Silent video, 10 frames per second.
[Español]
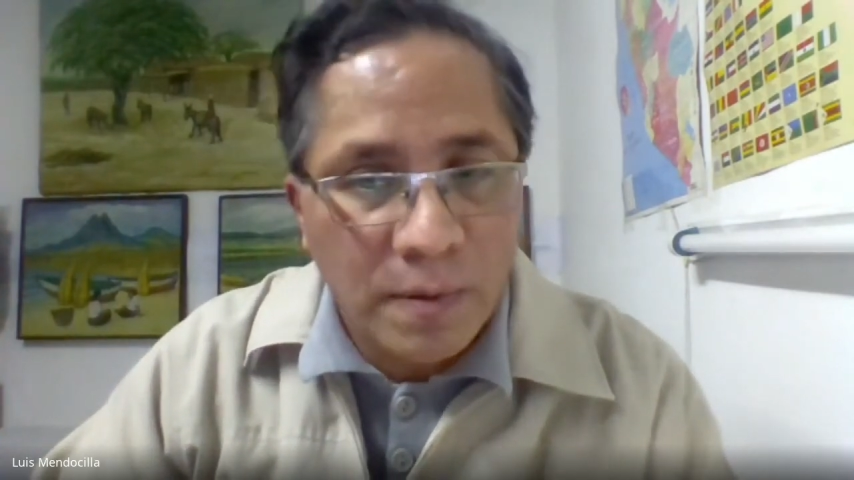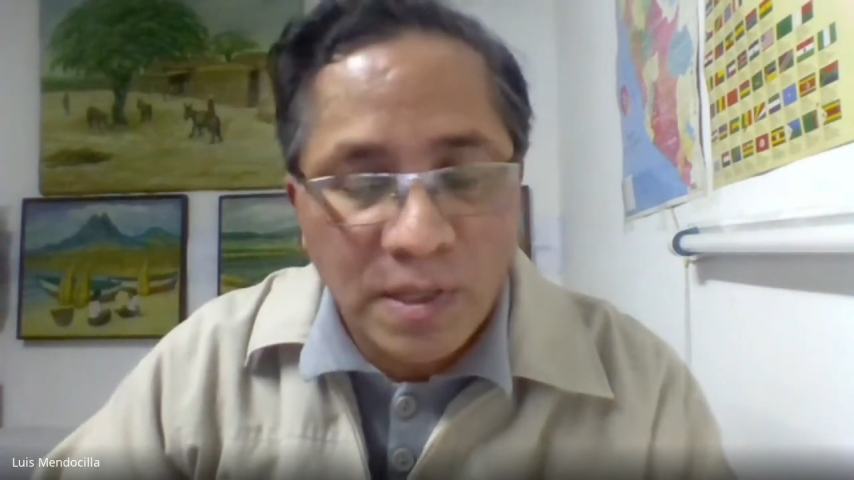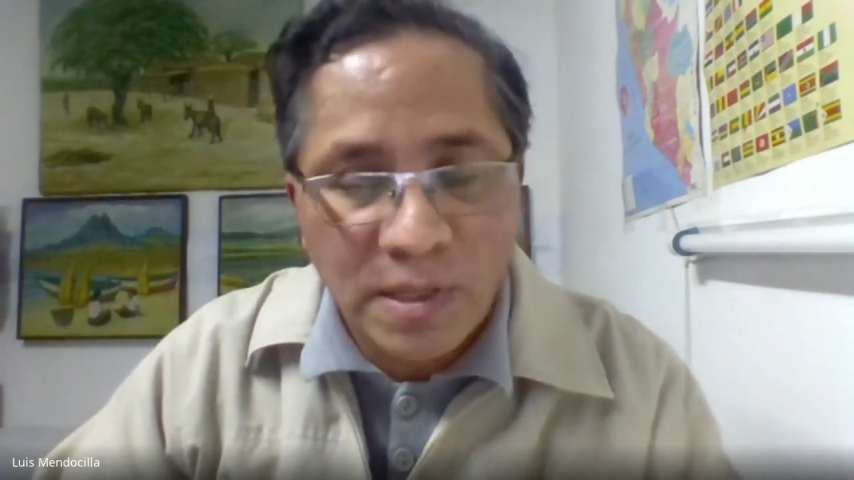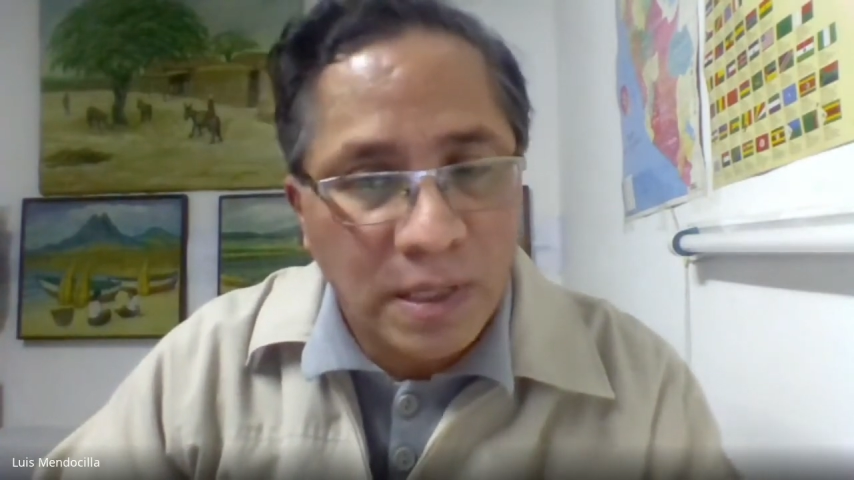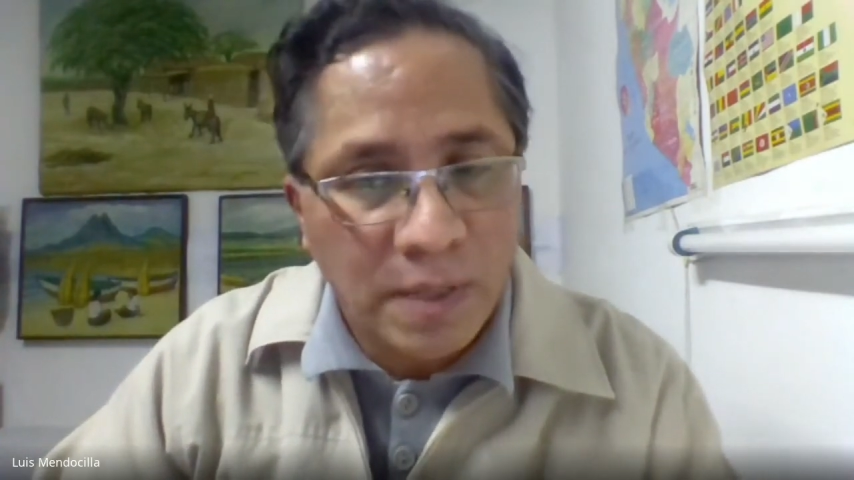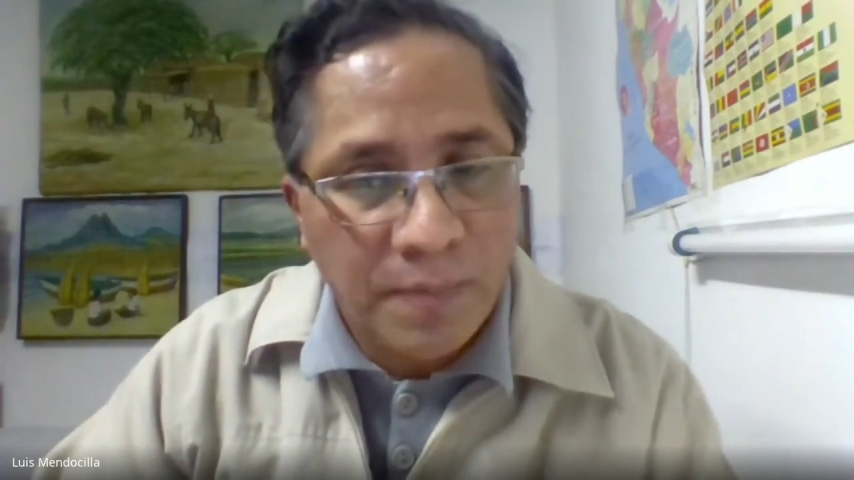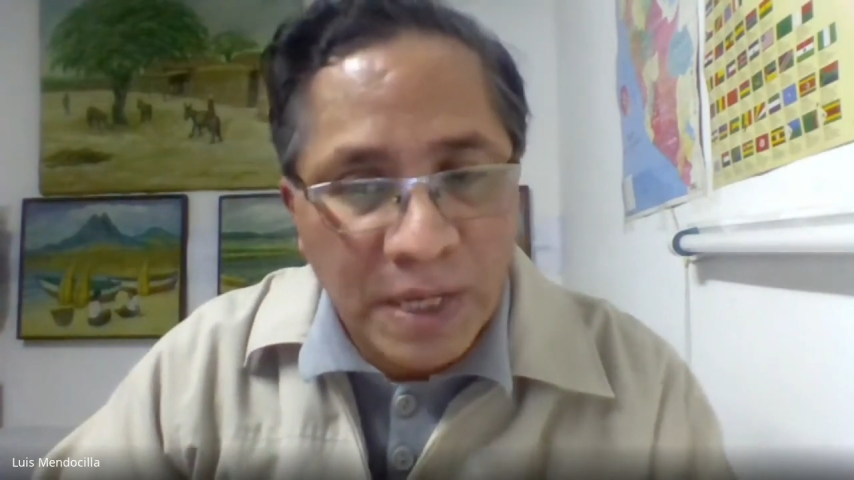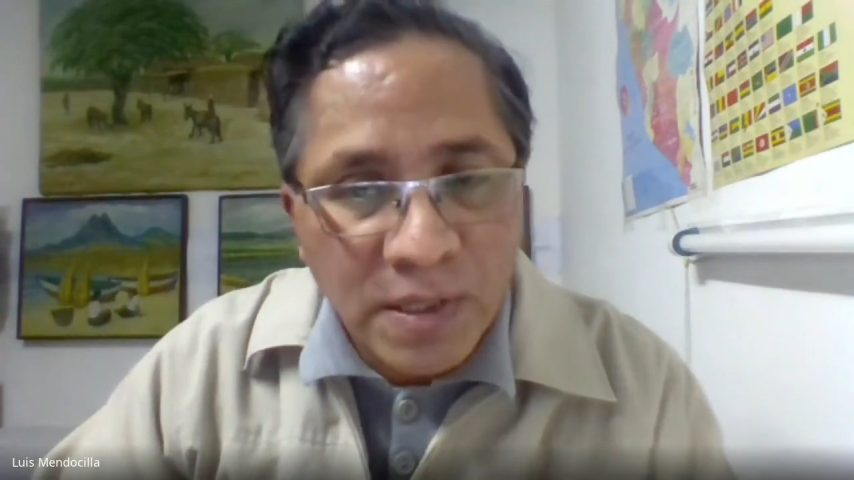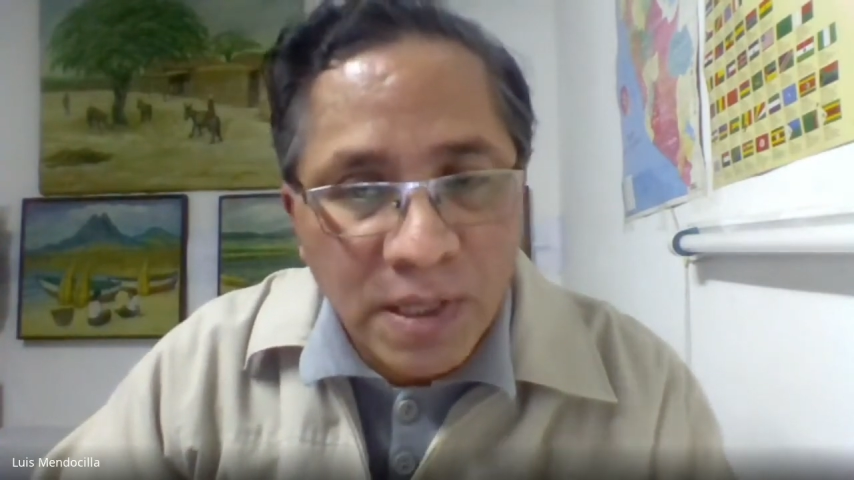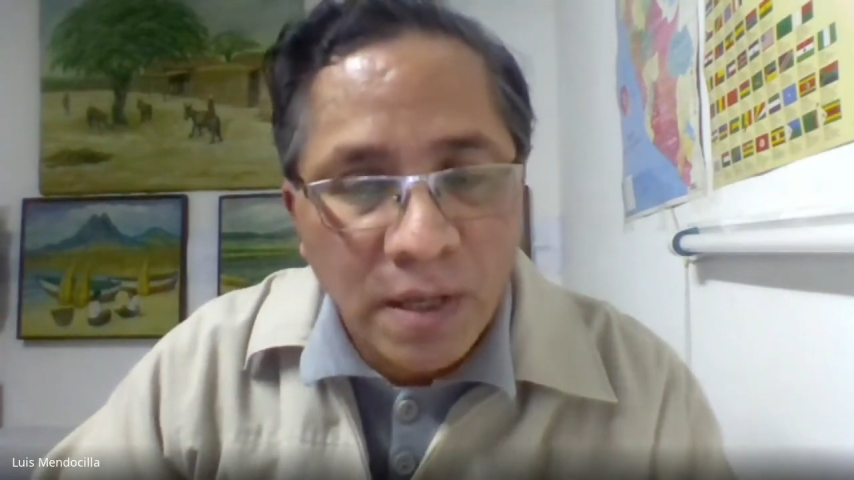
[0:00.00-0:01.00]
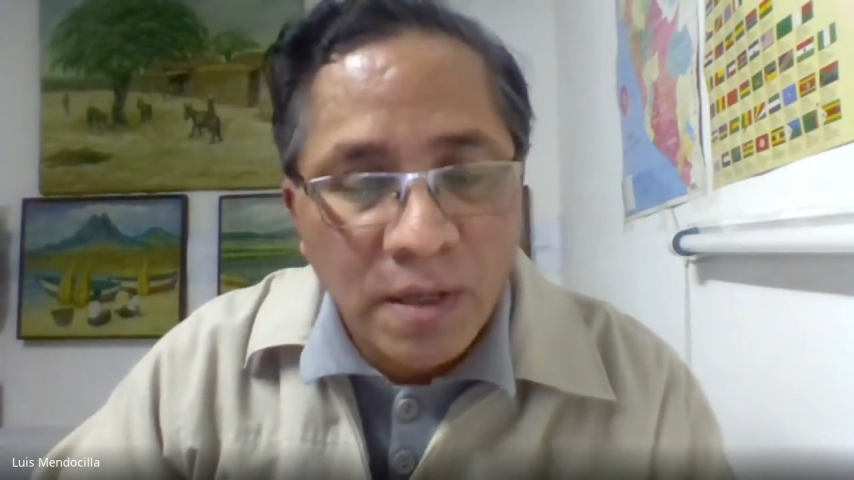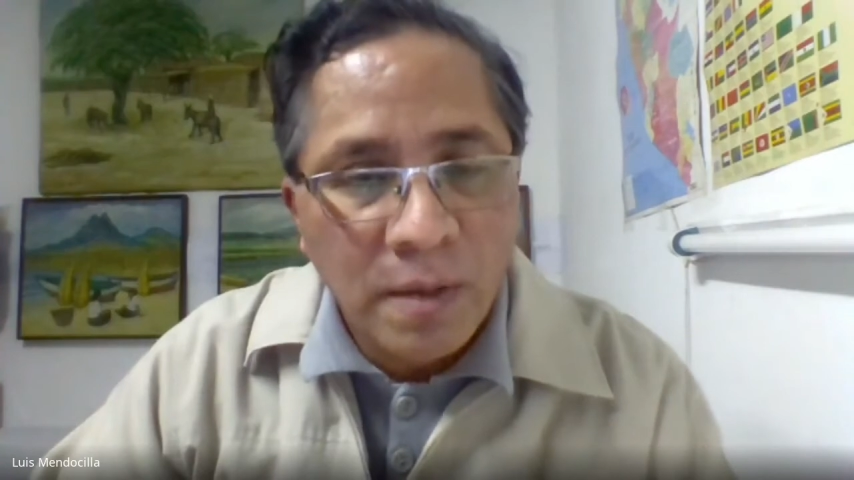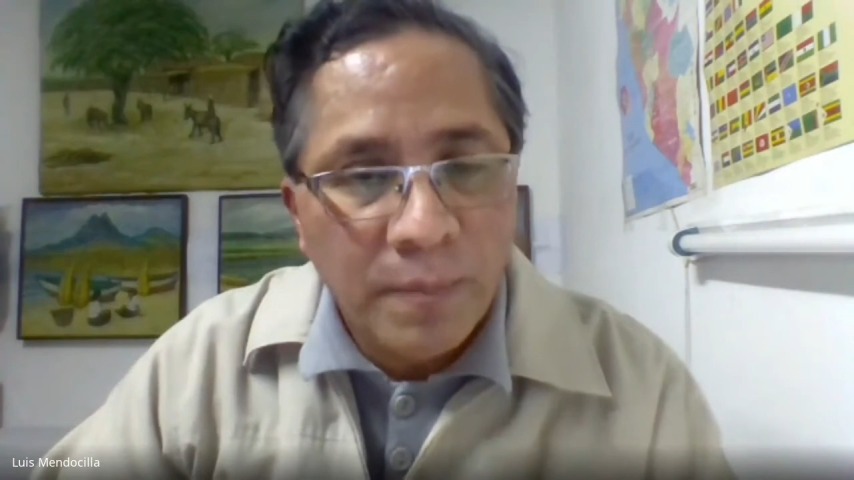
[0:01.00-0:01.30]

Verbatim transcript: a veces que ni piensa,